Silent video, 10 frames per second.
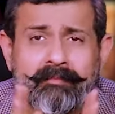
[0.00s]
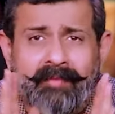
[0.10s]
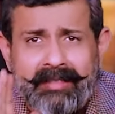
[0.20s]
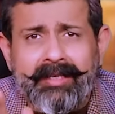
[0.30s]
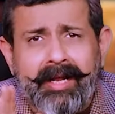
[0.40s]

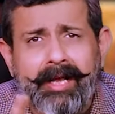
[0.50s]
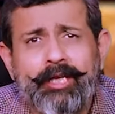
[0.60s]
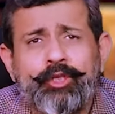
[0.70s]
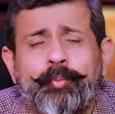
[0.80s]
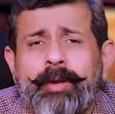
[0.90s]
वाजह रहे
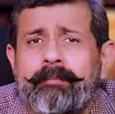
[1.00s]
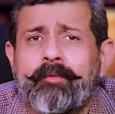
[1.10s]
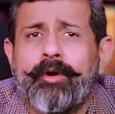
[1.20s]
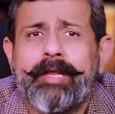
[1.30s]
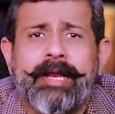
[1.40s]
कि सुप्रीम
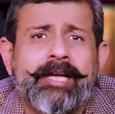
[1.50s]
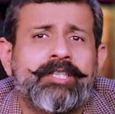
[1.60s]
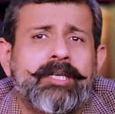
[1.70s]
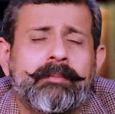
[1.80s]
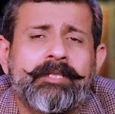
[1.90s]
कोर्ट ने
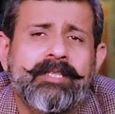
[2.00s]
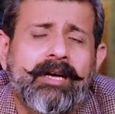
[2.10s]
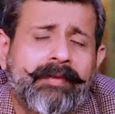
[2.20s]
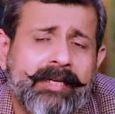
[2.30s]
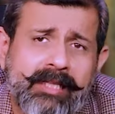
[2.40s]
इलेक्शन कमीशन
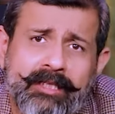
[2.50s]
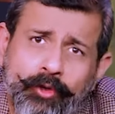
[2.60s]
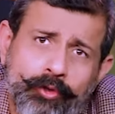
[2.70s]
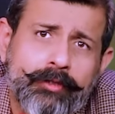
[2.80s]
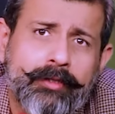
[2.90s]
का फैसला
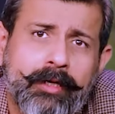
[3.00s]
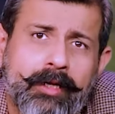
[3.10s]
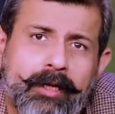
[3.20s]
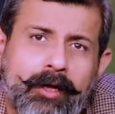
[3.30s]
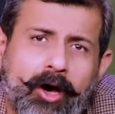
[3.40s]
दुरुस्त
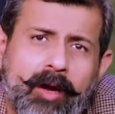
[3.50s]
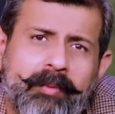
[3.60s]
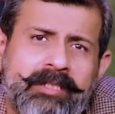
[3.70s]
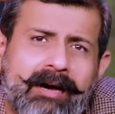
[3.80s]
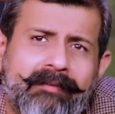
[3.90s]
और
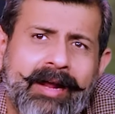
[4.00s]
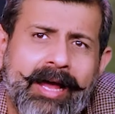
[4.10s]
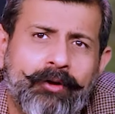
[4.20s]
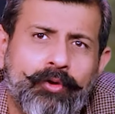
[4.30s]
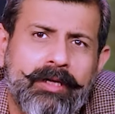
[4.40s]
पिशावर
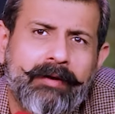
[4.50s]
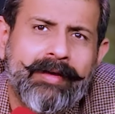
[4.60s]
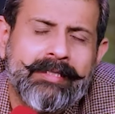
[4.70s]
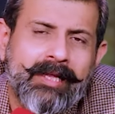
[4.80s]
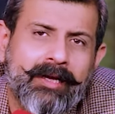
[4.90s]
हाई कोर्ट का
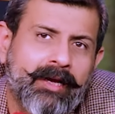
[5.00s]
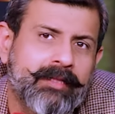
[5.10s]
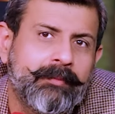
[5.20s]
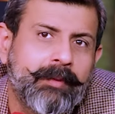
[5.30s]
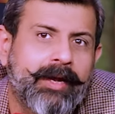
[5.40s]
फैसला
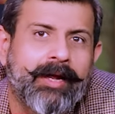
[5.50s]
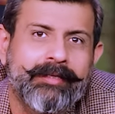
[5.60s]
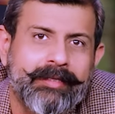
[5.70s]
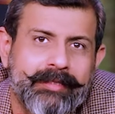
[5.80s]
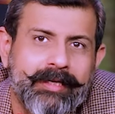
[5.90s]
कलदम
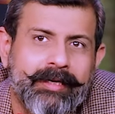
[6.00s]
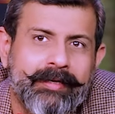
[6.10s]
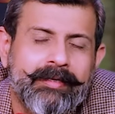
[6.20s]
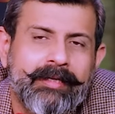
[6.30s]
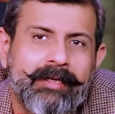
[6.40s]
करार दे दिया
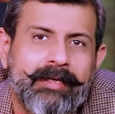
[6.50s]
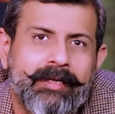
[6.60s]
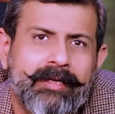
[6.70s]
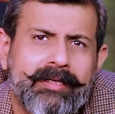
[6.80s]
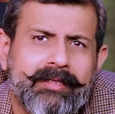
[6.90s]
है
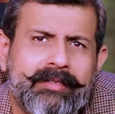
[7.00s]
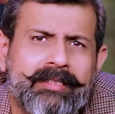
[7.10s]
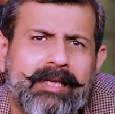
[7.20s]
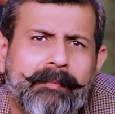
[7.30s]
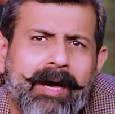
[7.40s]

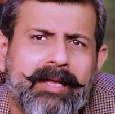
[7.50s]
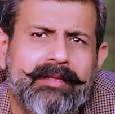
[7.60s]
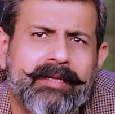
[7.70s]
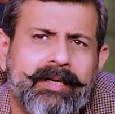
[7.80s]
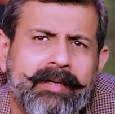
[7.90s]
जिसके
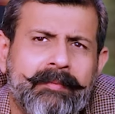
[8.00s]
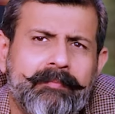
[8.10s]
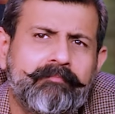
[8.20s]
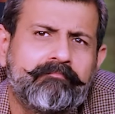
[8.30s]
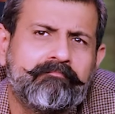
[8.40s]
बाद
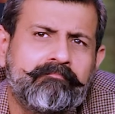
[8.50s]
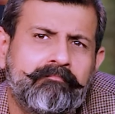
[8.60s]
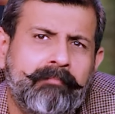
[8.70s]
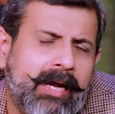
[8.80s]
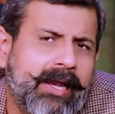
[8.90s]

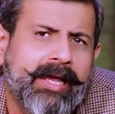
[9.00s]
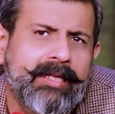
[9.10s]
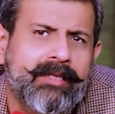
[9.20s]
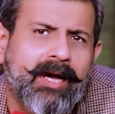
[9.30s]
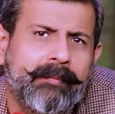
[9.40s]
बल्ले के
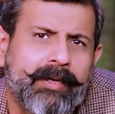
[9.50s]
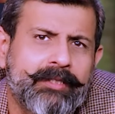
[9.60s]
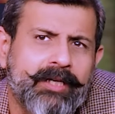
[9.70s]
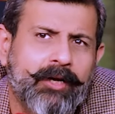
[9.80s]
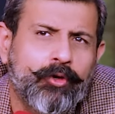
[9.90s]
इंतबी
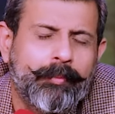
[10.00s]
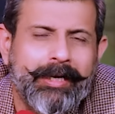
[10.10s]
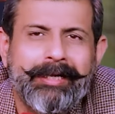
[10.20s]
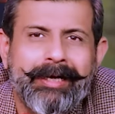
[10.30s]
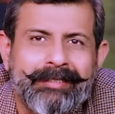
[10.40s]
निशान को
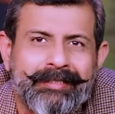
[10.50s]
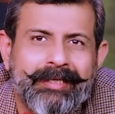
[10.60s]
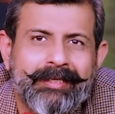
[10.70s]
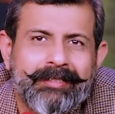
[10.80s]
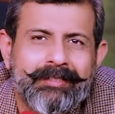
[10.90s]
पीटीआई
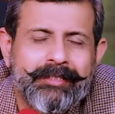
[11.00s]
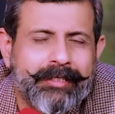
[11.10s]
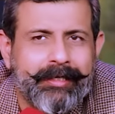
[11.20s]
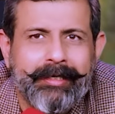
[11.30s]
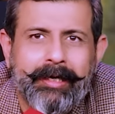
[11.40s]
से
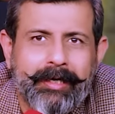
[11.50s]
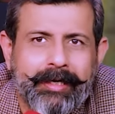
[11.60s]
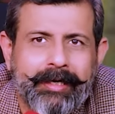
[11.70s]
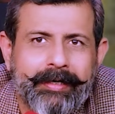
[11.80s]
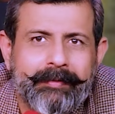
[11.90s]
छीन लिया
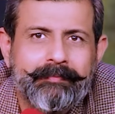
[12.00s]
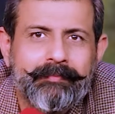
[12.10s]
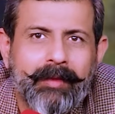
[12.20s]
गया है